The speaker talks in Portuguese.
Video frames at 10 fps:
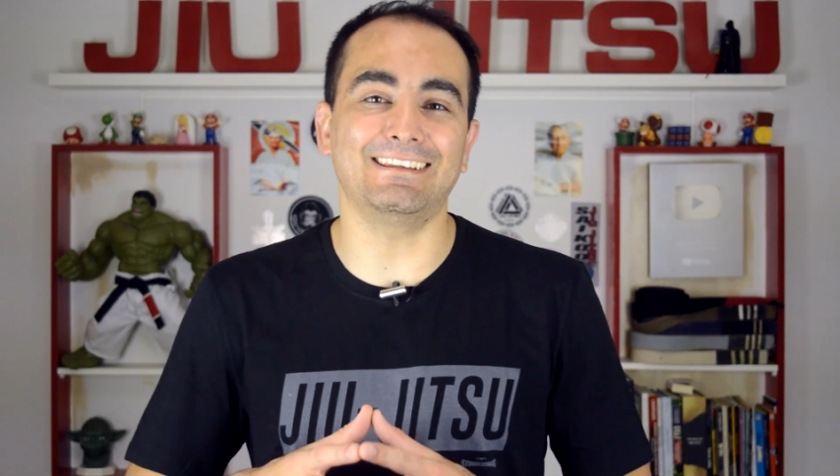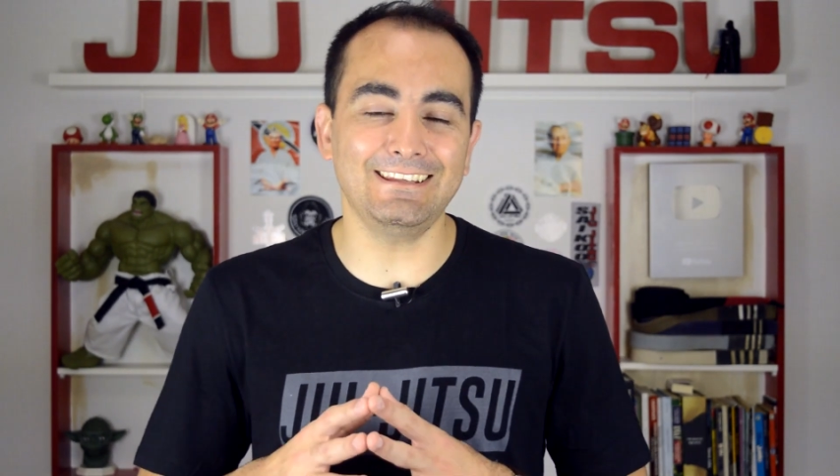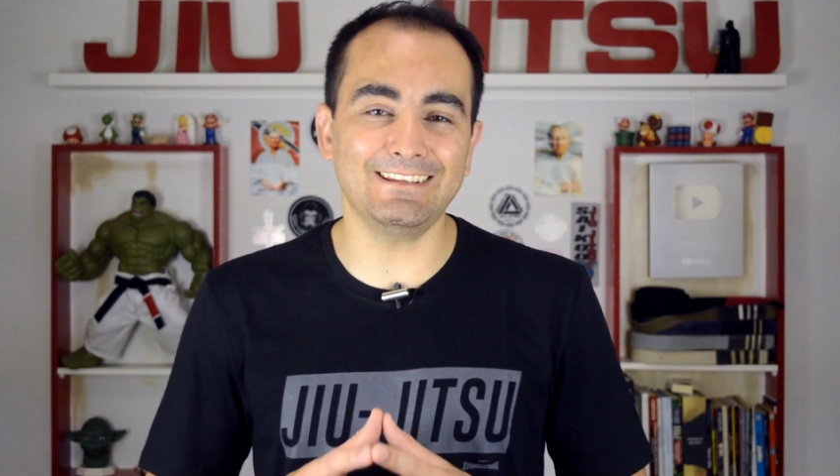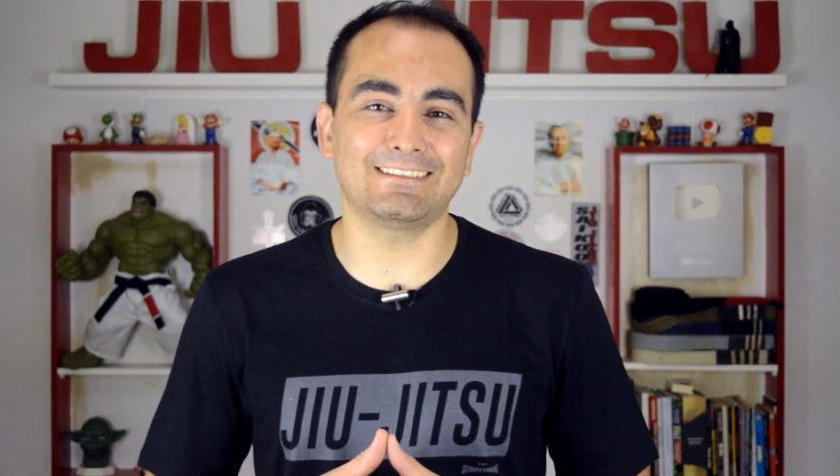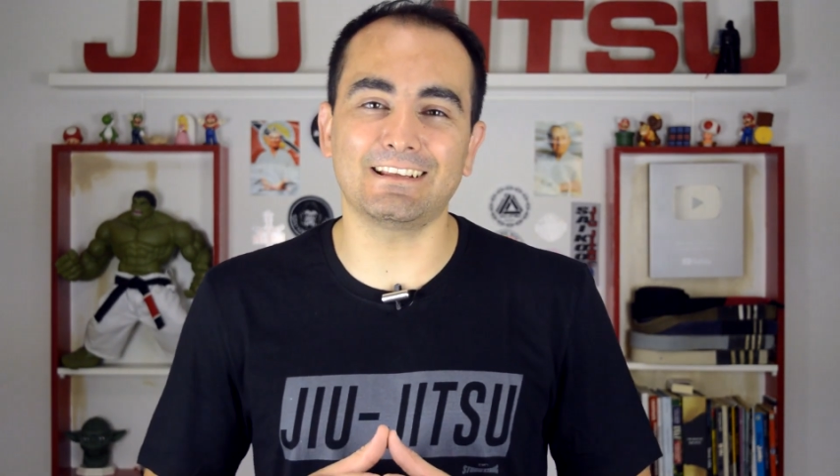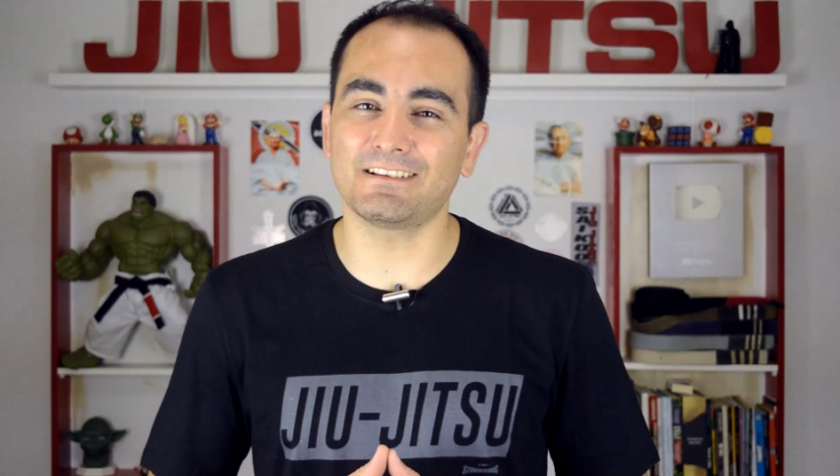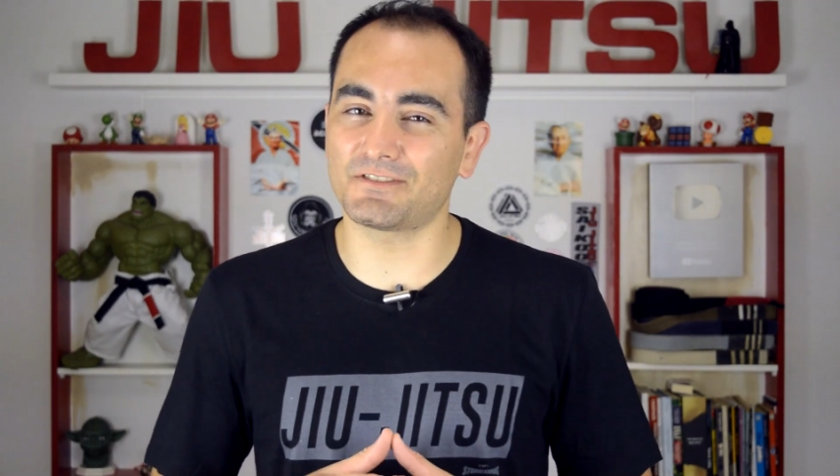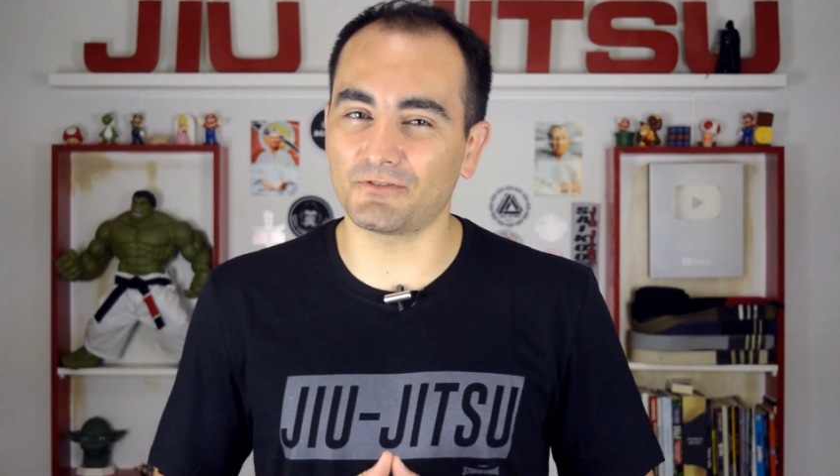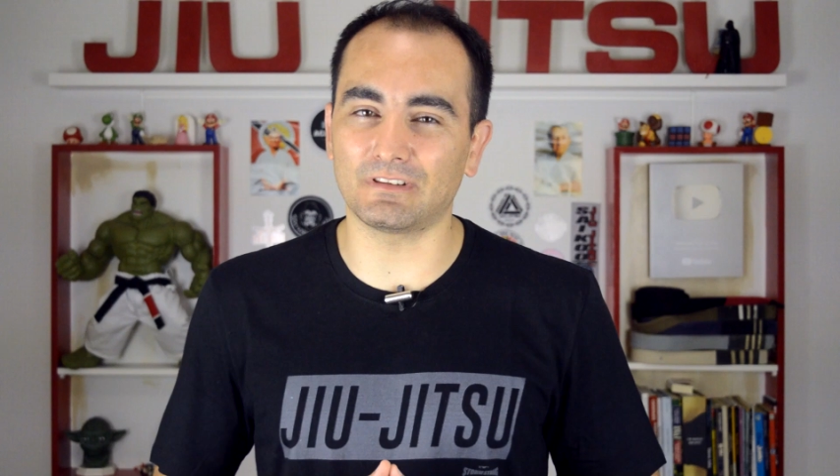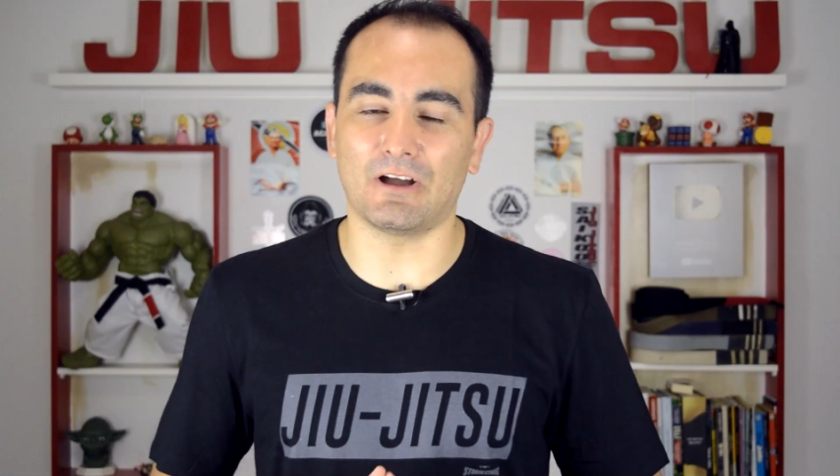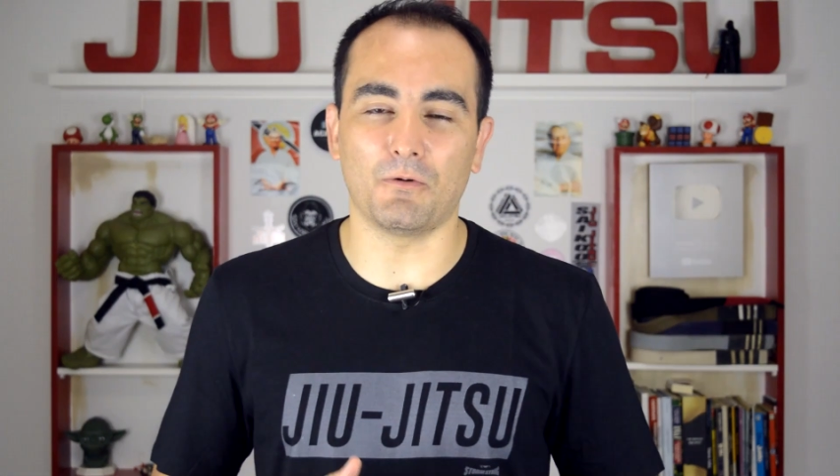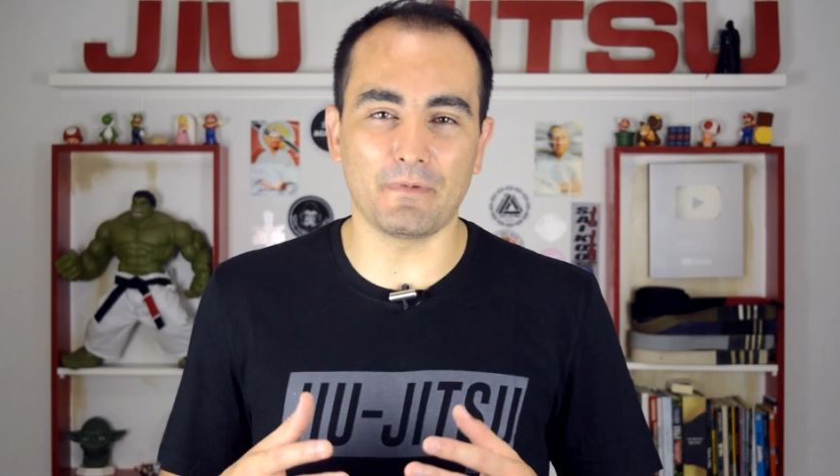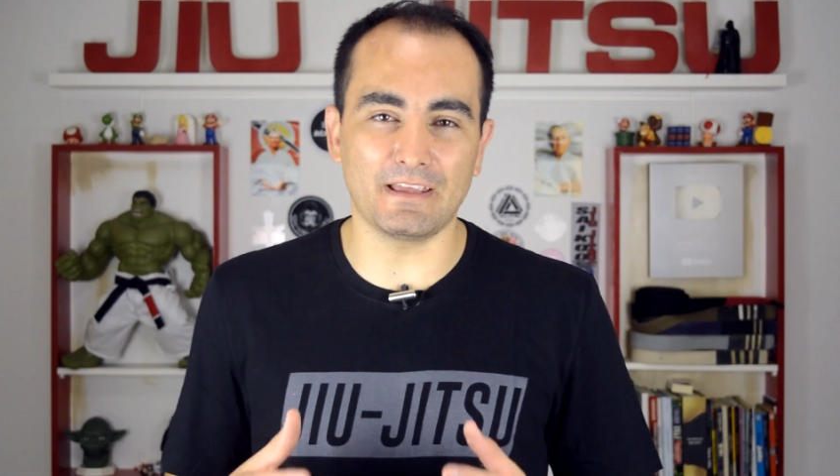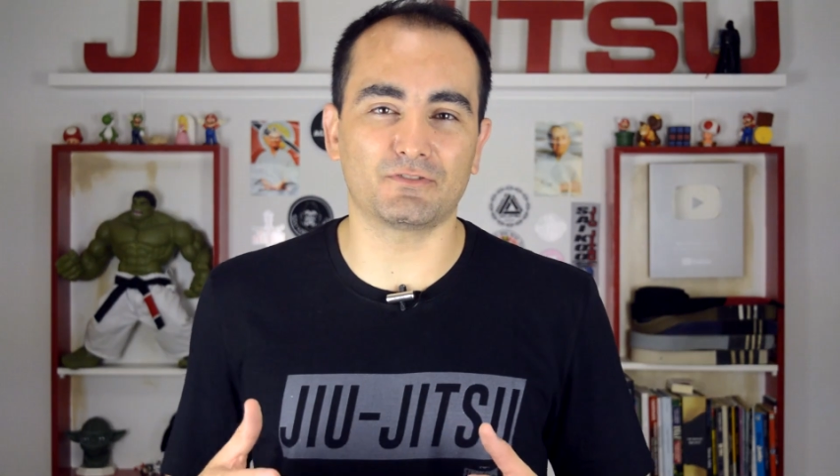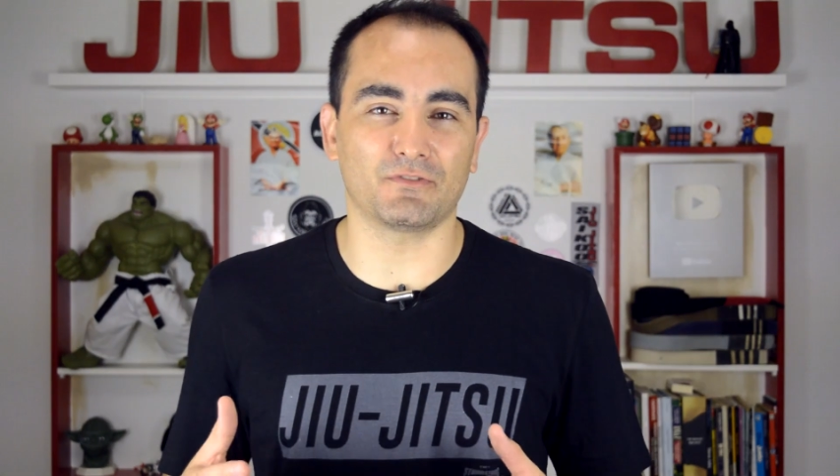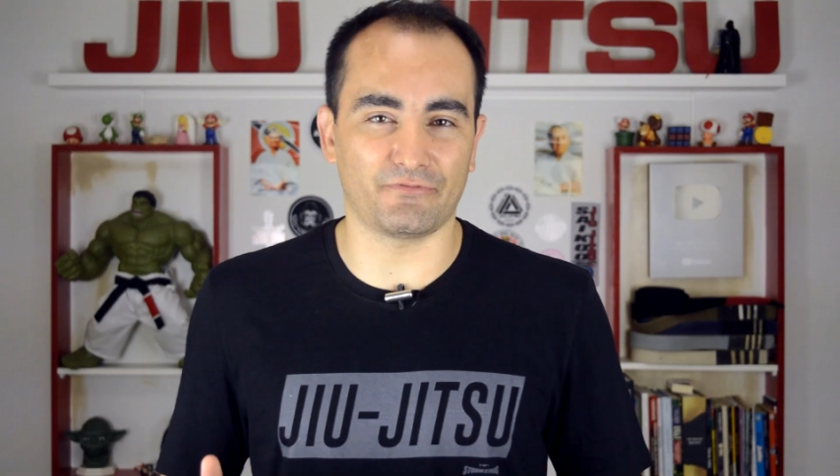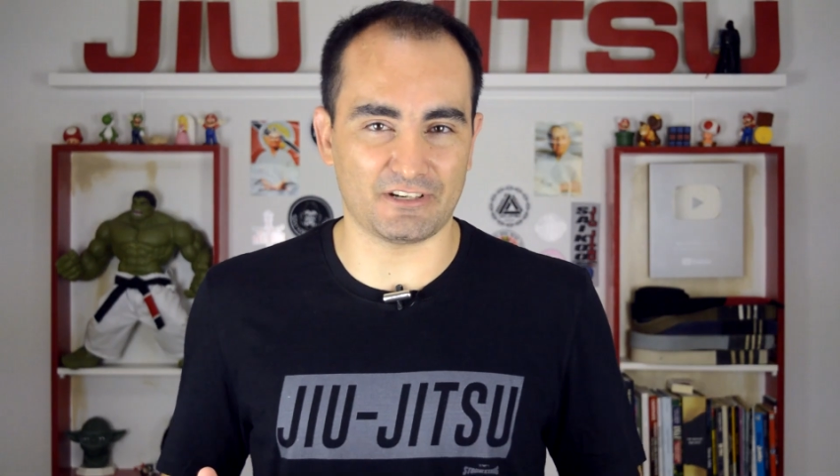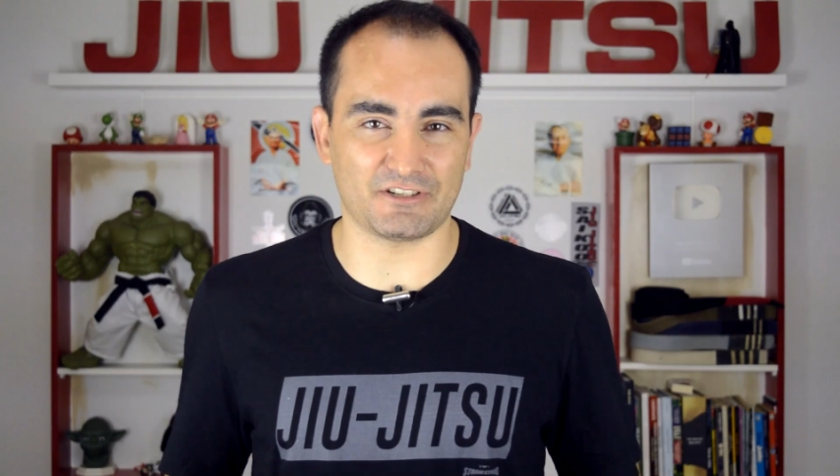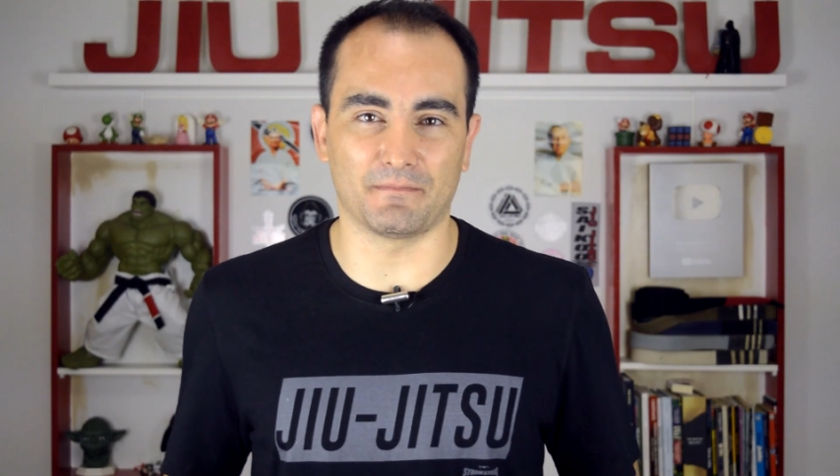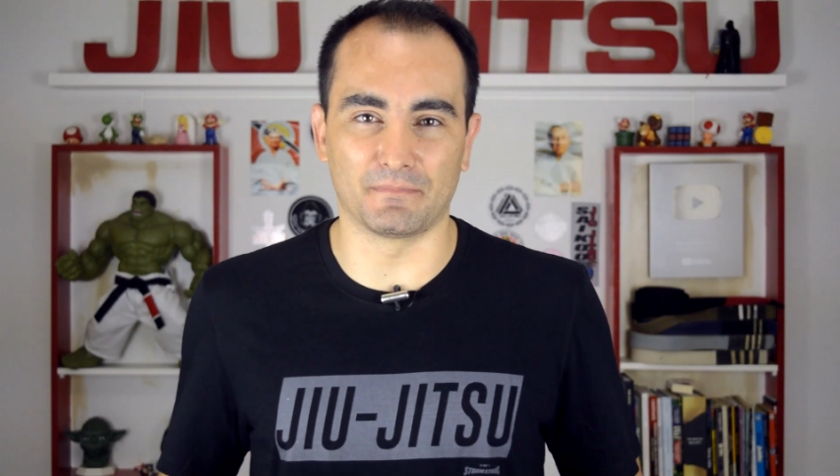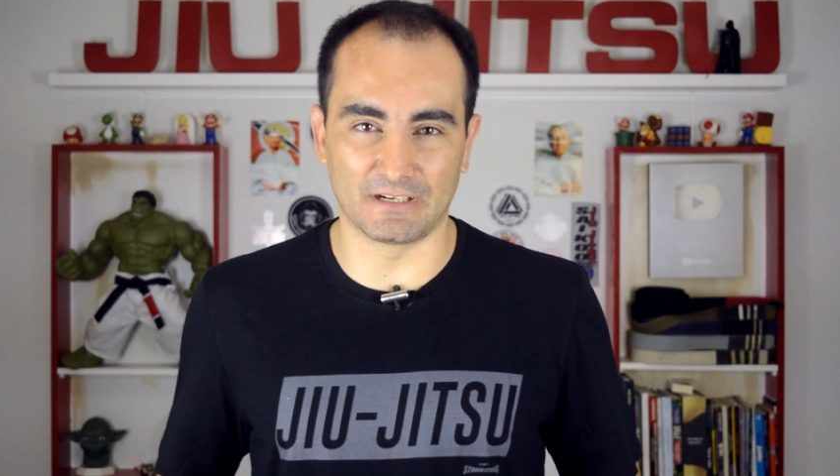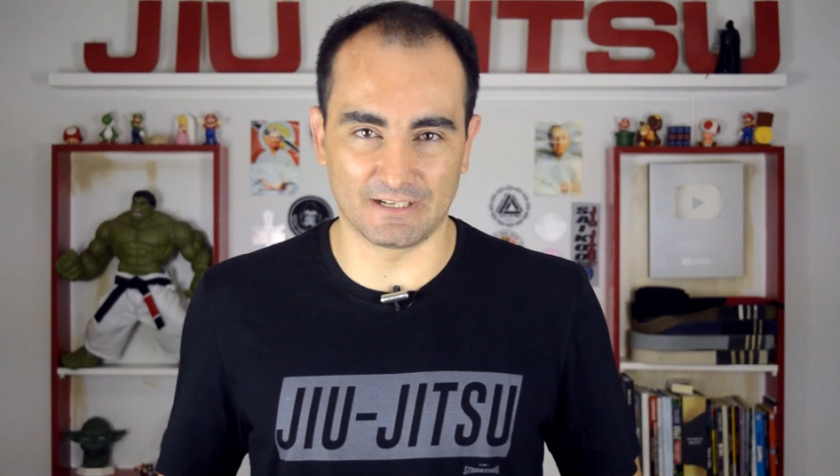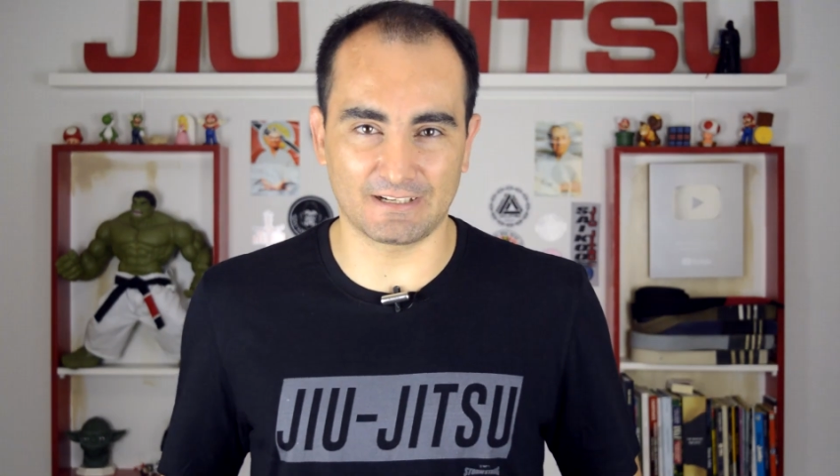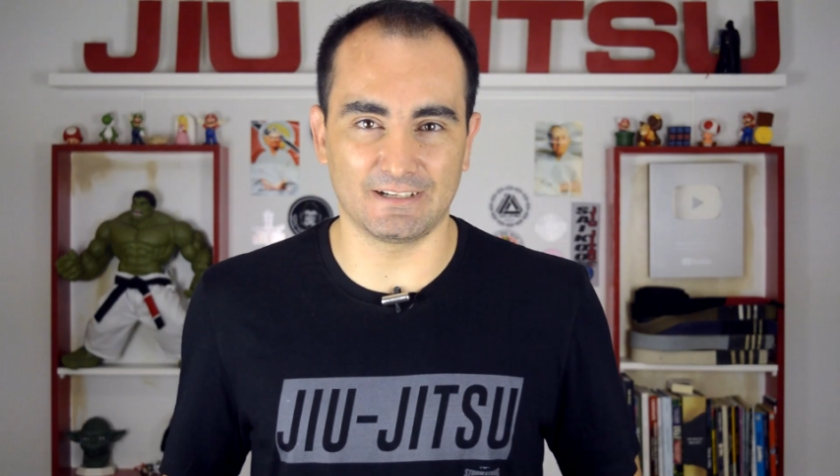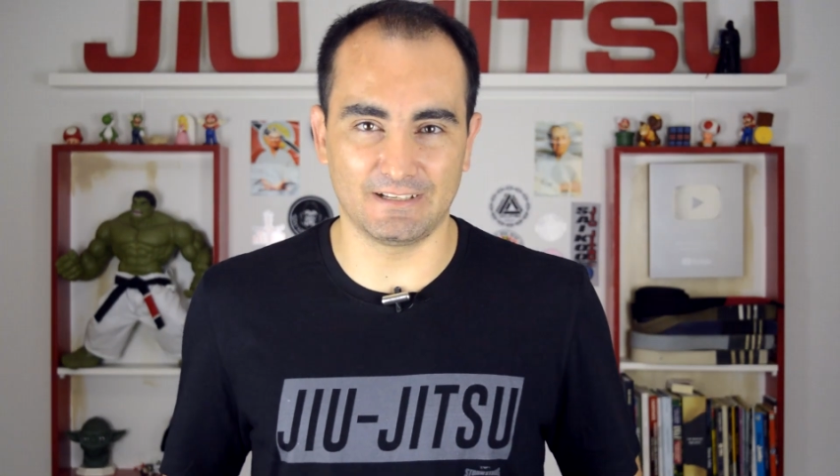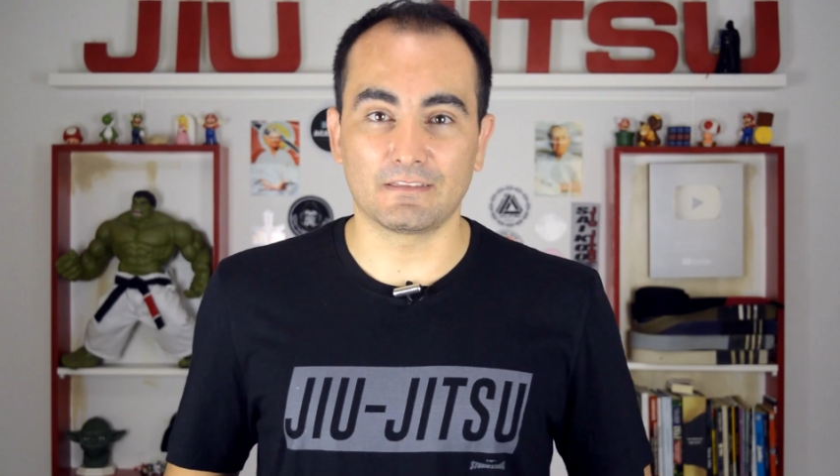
intencionalmente o faixa branca,